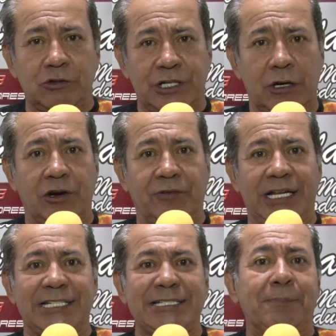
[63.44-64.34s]
a los que hago
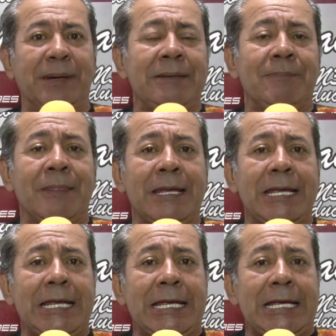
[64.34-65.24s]
referencia siempre,
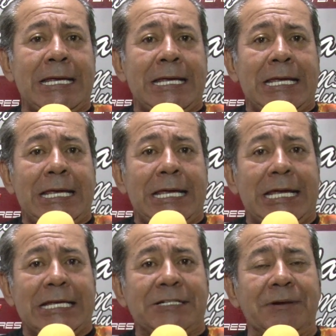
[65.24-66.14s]
y
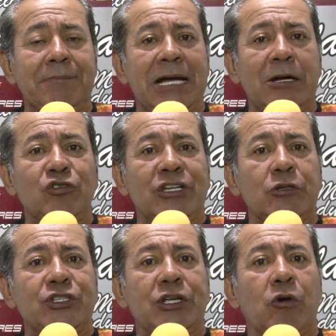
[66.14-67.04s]
que se ve en blanco
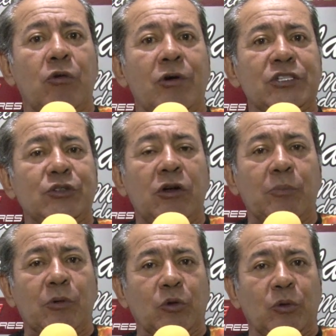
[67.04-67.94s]
0-0 con una sola
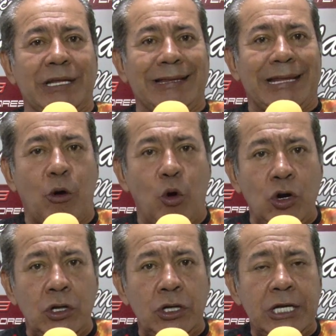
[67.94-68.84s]
oportunidad de
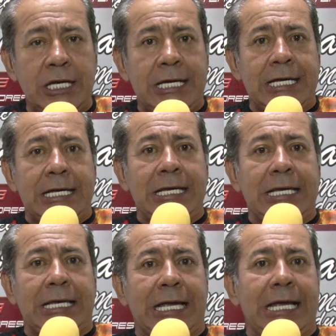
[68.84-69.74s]
gol
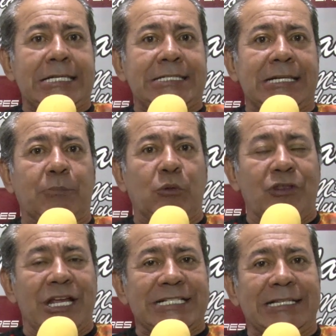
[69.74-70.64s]
que se la
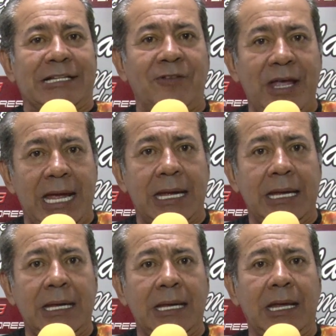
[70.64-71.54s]
puntea a Santa Fe.
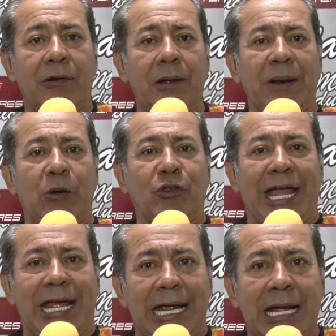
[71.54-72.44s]
Una pelota
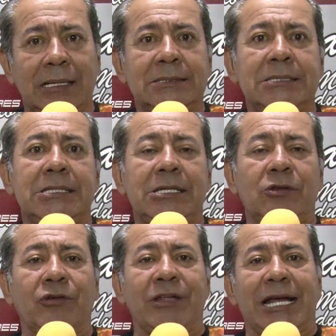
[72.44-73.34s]
aérea
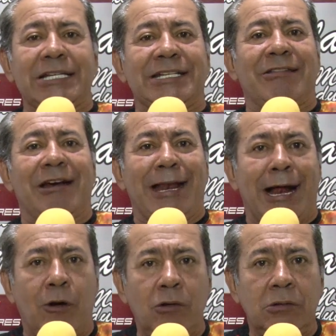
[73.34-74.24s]
donde llega el central
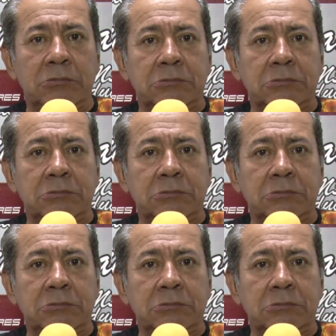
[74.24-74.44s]
enao,